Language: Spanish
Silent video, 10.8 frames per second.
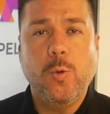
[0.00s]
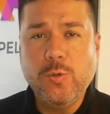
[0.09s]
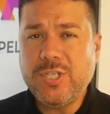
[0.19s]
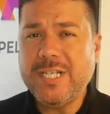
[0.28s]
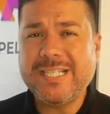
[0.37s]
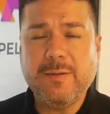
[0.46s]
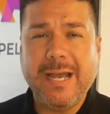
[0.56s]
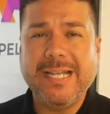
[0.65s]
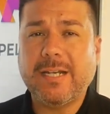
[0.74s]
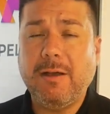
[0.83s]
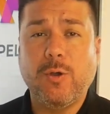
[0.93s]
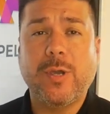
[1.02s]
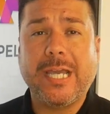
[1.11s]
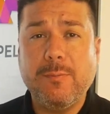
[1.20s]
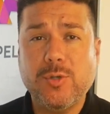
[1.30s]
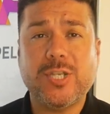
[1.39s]
un sistema de trabajo
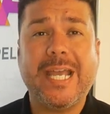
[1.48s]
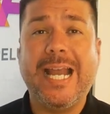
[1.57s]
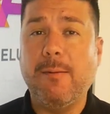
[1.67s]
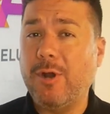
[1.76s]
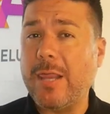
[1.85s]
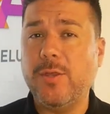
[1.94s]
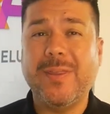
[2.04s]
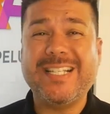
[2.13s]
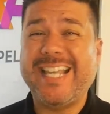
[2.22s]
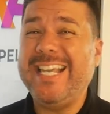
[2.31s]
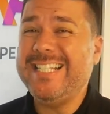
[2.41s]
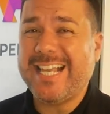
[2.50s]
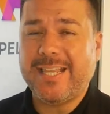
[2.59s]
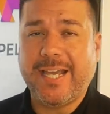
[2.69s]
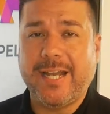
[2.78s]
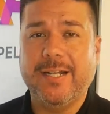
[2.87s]
que hemos elaborado desde
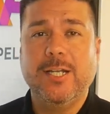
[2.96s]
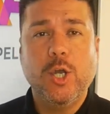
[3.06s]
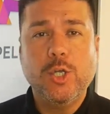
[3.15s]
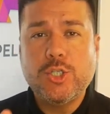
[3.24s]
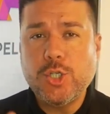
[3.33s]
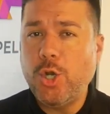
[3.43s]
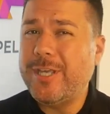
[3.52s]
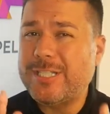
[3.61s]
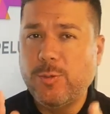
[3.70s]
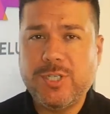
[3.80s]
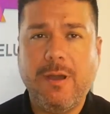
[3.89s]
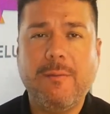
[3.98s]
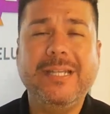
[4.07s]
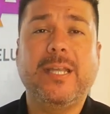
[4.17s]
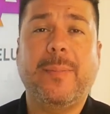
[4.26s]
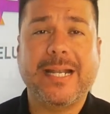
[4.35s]
Inside Hair solo y
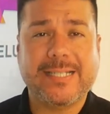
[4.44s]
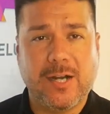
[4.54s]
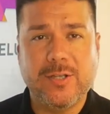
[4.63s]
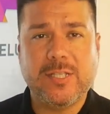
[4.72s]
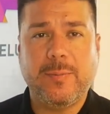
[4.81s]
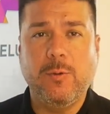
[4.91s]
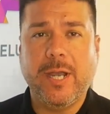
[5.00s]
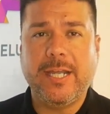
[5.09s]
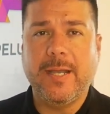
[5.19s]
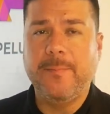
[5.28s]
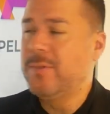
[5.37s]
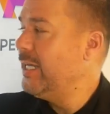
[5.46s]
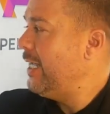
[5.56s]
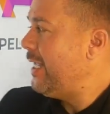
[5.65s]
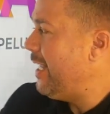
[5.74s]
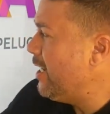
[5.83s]
exclusivamente para salones de peluquería y